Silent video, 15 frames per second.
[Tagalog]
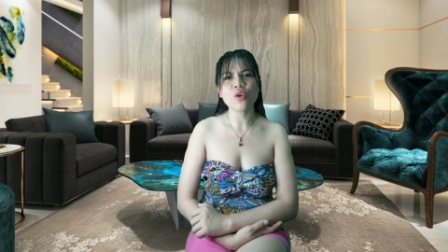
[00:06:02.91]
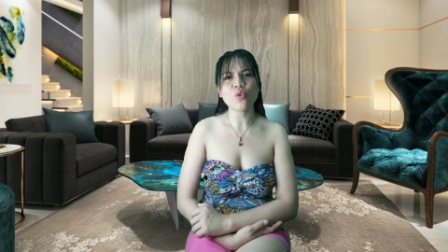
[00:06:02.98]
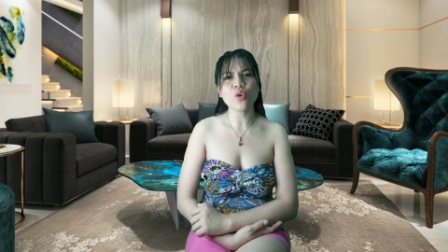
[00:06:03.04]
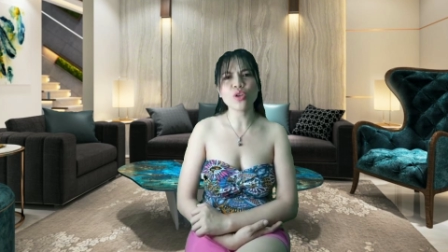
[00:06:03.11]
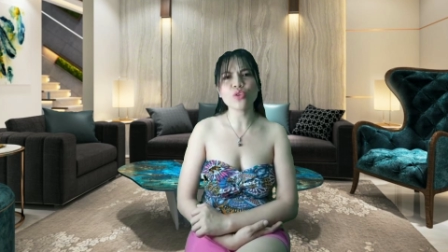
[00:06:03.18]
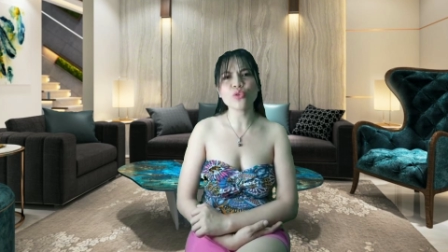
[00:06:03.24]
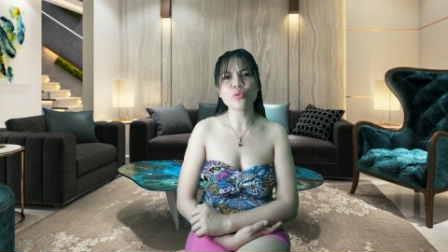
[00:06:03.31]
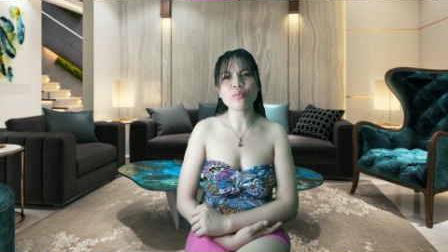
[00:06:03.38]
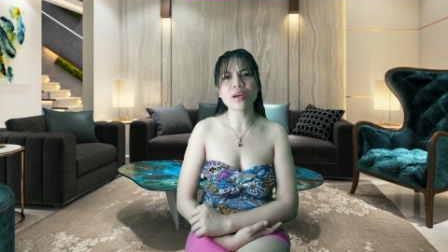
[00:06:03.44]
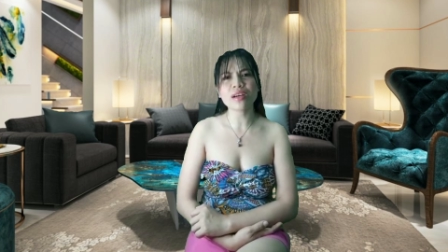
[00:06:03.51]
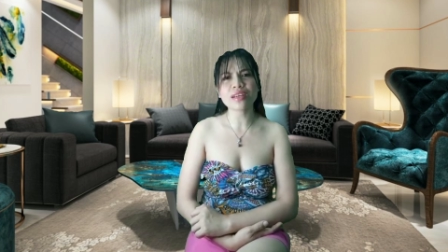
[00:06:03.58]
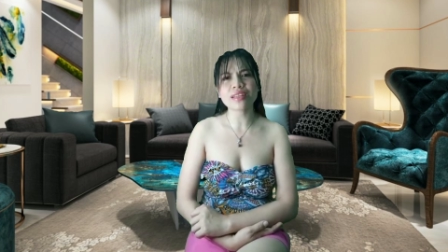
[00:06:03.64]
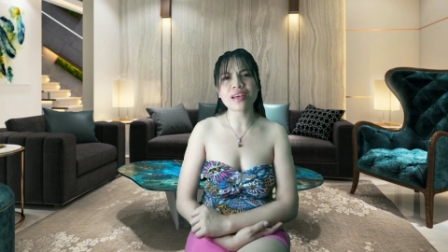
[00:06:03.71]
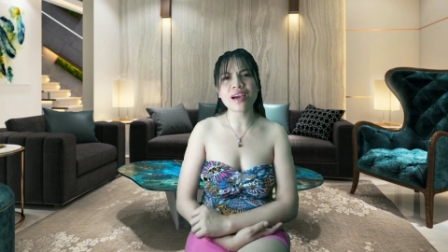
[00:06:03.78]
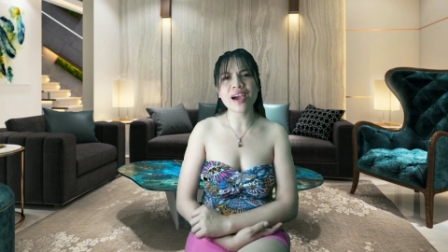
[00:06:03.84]
Kung ano yung
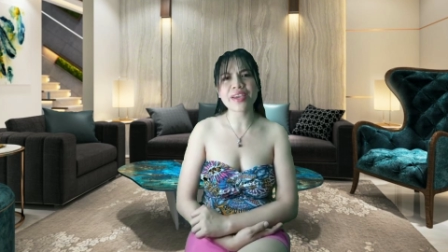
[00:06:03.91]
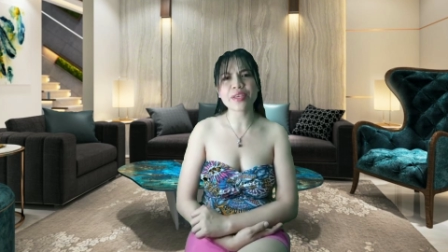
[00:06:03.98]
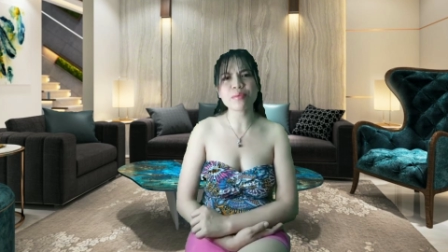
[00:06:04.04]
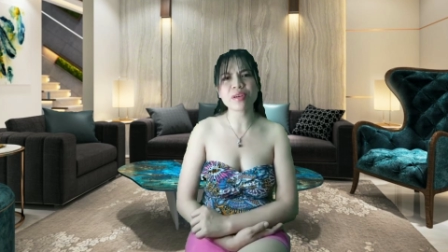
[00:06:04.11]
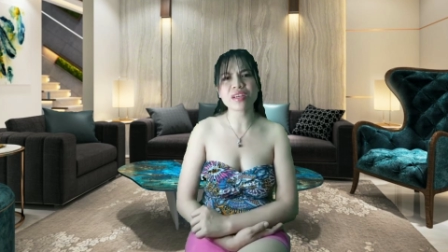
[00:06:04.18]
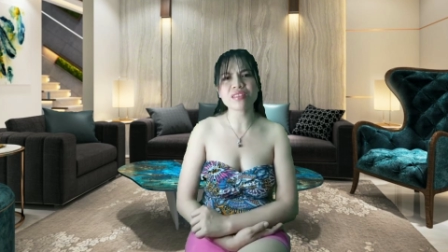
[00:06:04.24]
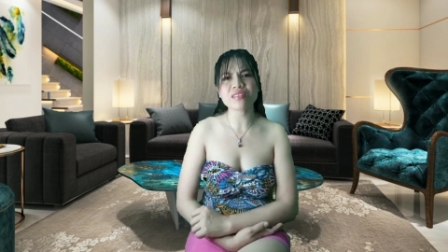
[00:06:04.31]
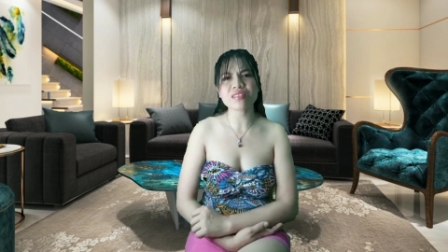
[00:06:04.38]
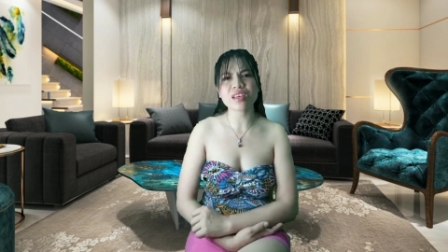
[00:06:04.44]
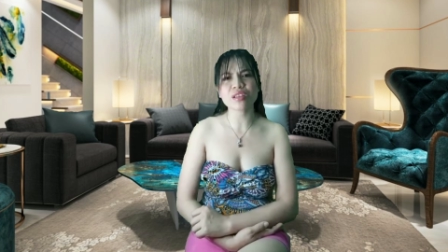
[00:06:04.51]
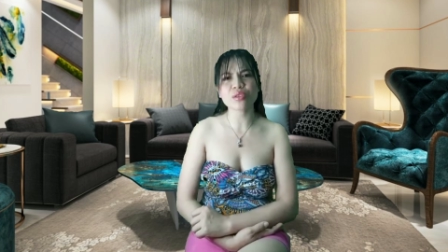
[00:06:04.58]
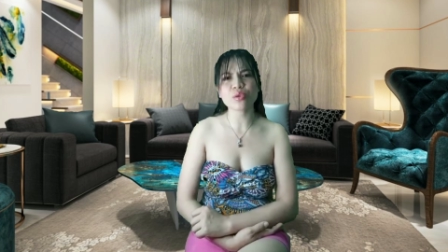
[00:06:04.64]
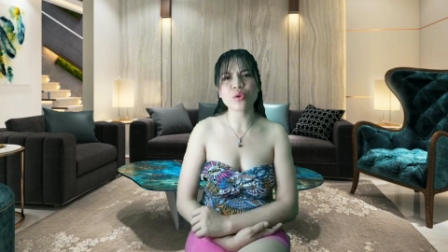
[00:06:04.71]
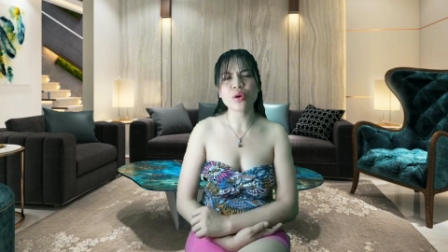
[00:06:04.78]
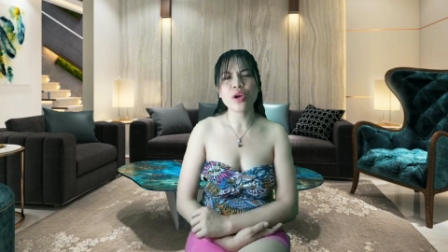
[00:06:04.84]
mga kinakain yung mga
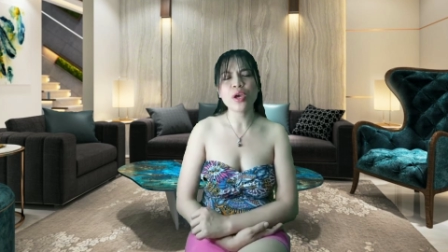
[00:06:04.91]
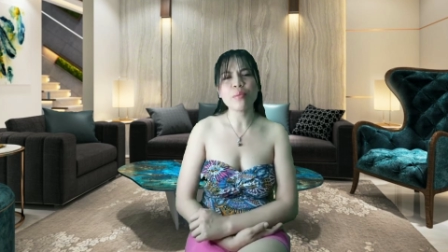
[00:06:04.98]
insekto.